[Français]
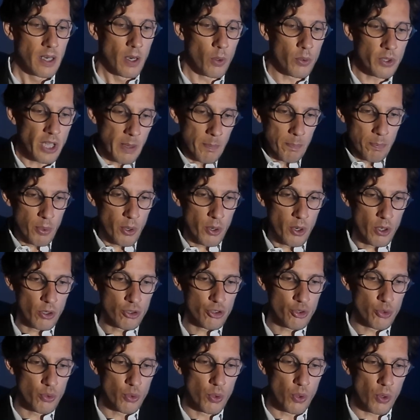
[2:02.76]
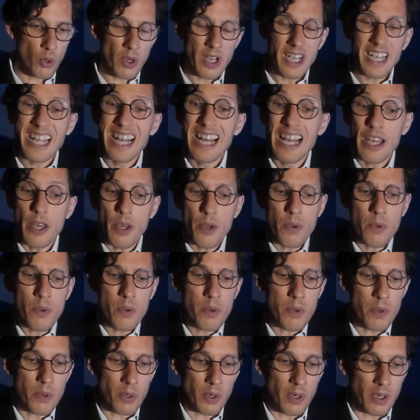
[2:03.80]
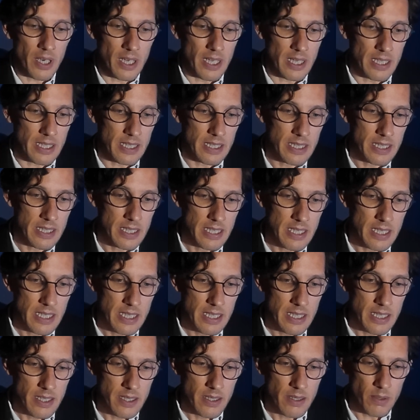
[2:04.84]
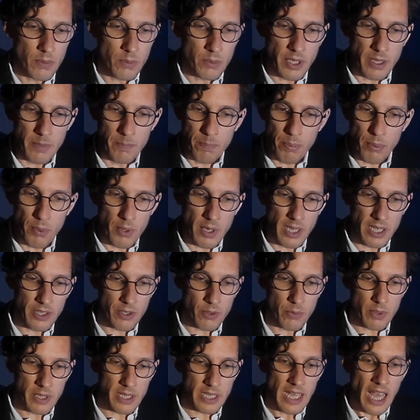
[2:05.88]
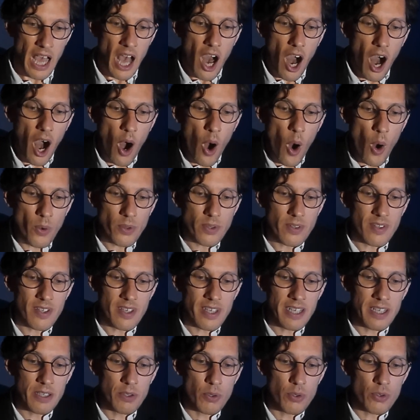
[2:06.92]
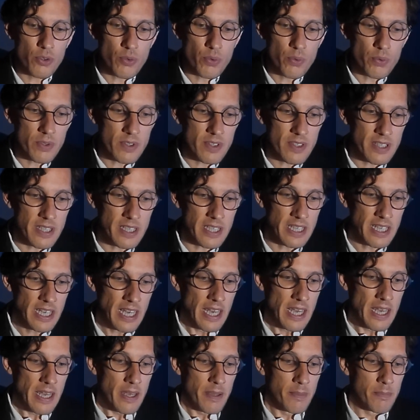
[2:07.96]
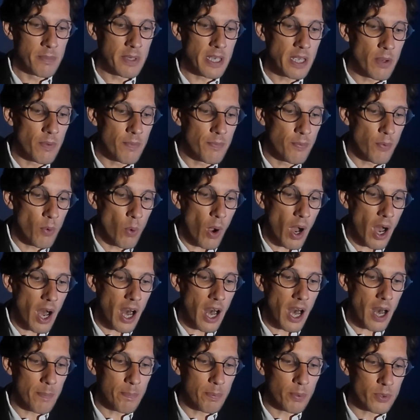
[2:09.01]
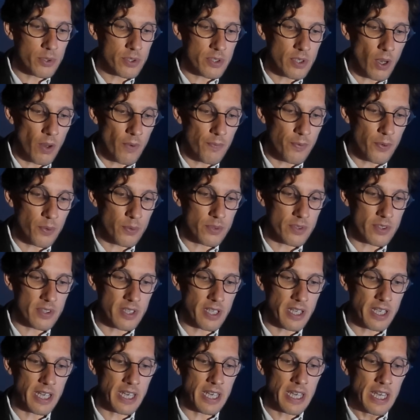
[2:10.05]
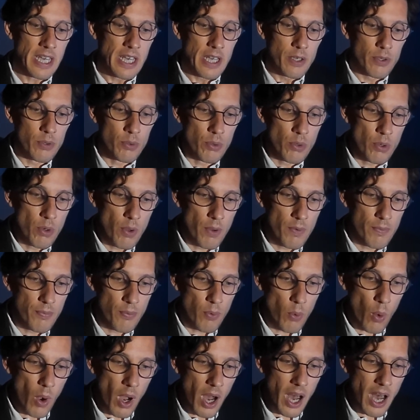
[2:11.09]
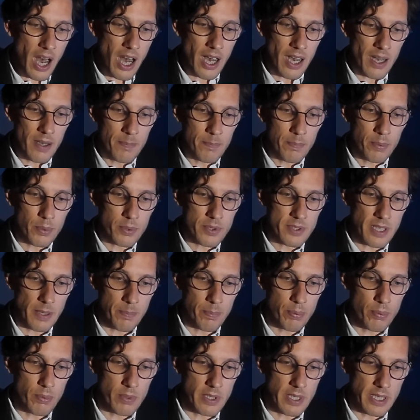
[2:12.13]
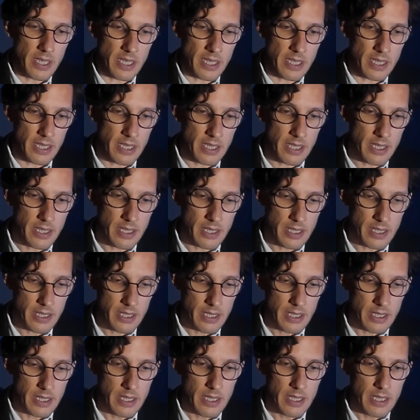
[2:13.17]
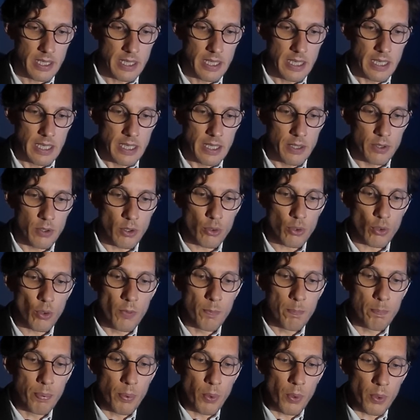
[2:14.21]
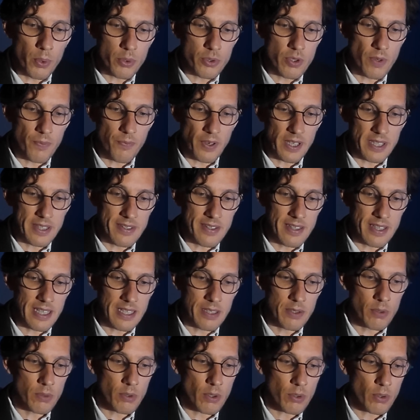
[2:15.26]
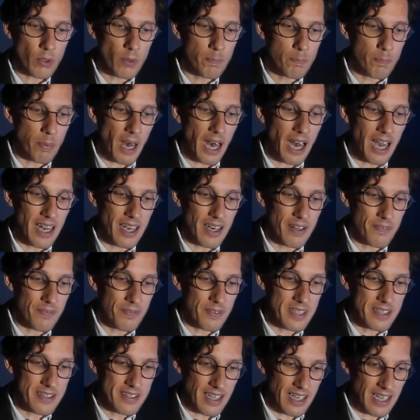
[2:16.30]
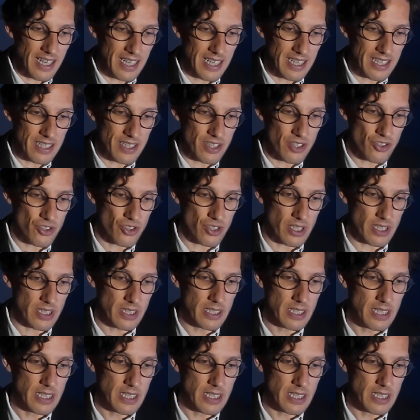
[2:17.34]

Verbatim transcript: On n'aime plus le jour, il hurle. On n'aime plus la nuit, hantée de soucis, mille voix pour s'enfoncer, nulle voix pour s'appuyer. Notre peau se fatigue de notre pâle visage.